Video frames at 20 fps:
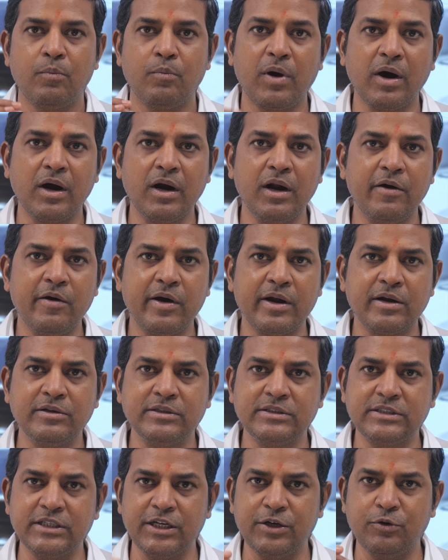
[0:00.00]
మంగళవారం
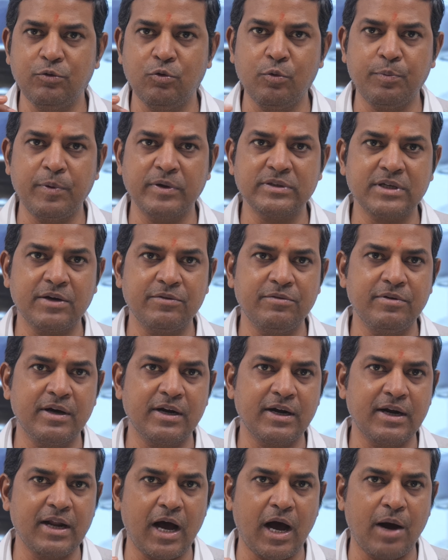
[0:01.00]
నుంచి ఈ
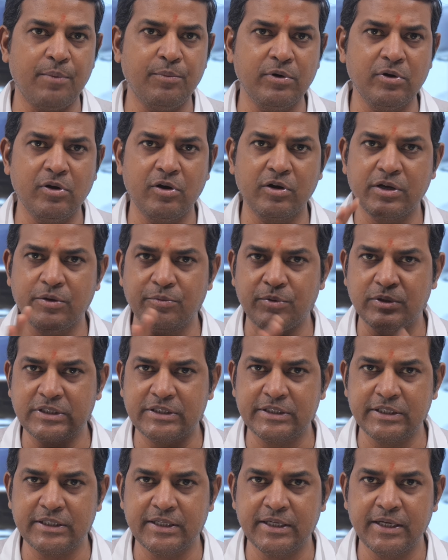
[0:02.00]
ఉపసంహరణ అమలులోకి
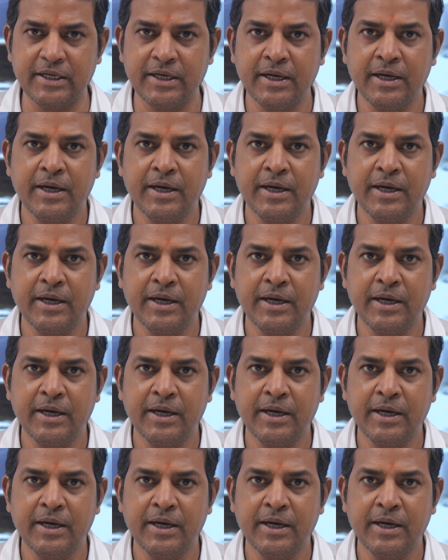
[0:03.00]
వచ్చింది